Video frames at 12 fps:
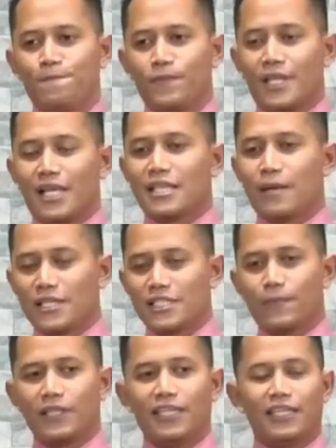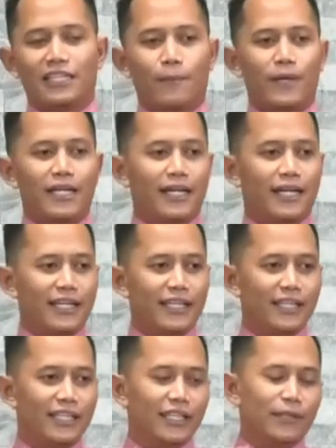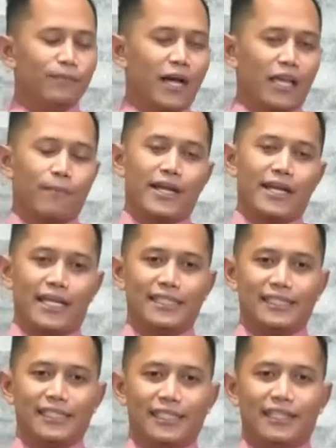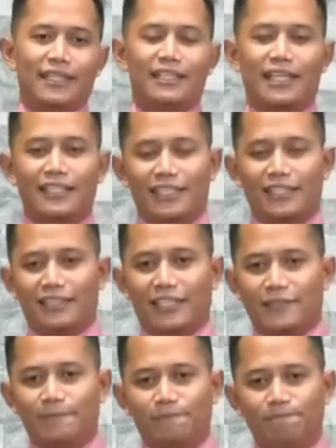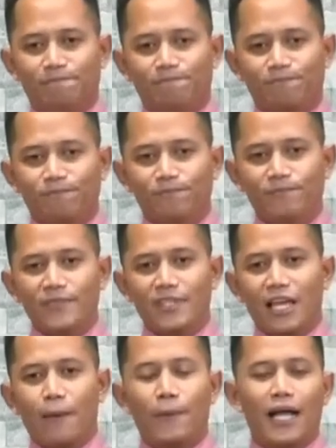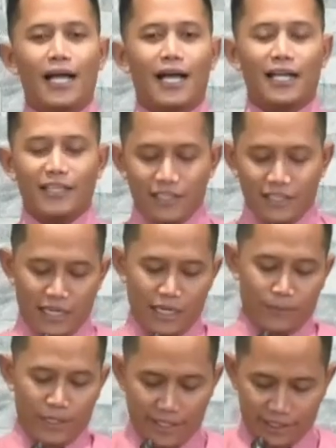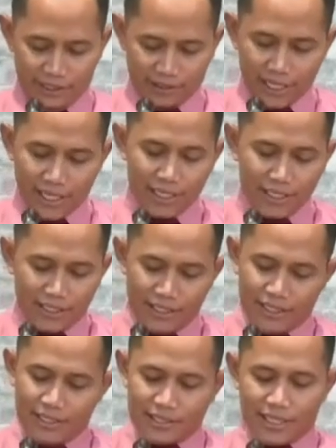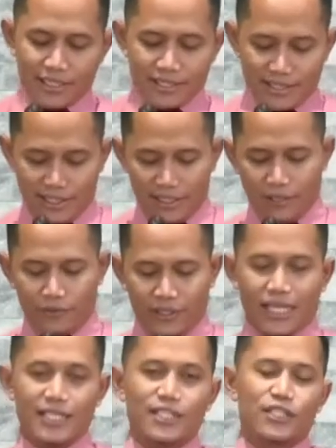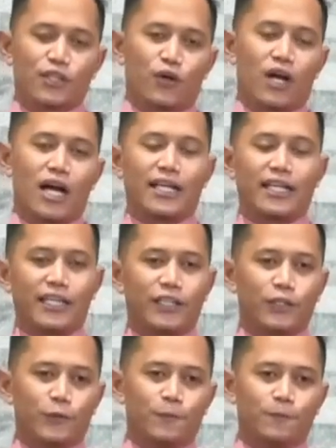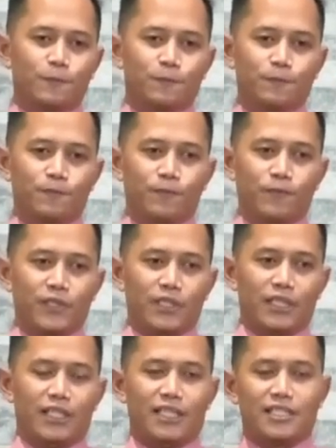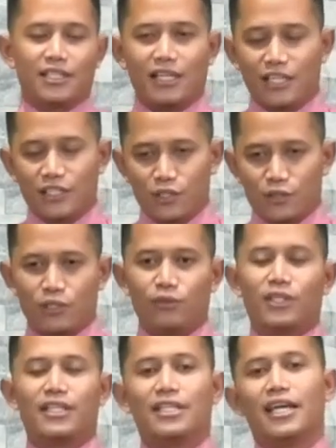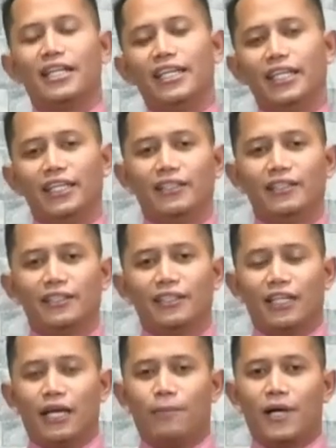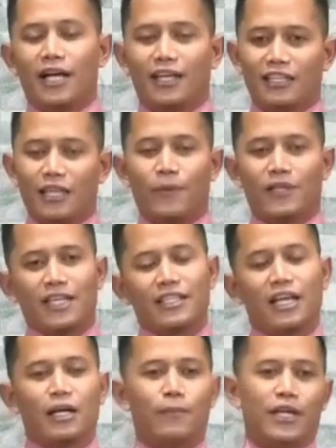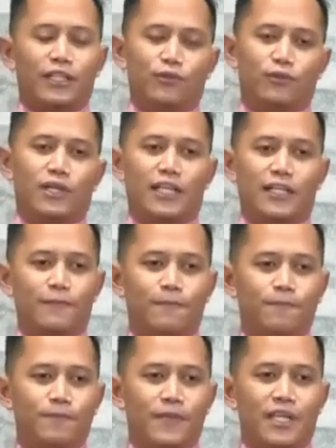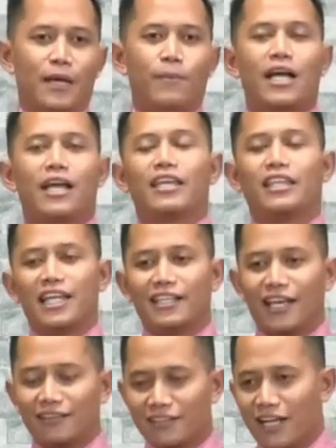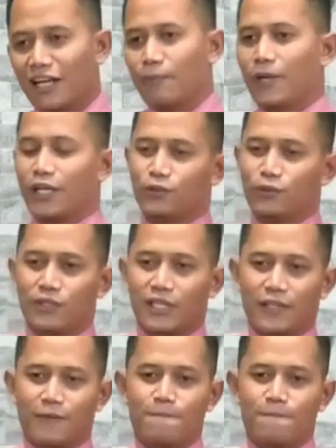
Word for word: Nah, sama seperti kita pada hari ini, bagaimana dengan kita? Ya, apakah ada di dalam diri kita sensitivitas rohani itu? Ketika segala sesuatu terjadi, apakah kita bertanya kepada Tuhan? apakah kita datang kepada Tuhan.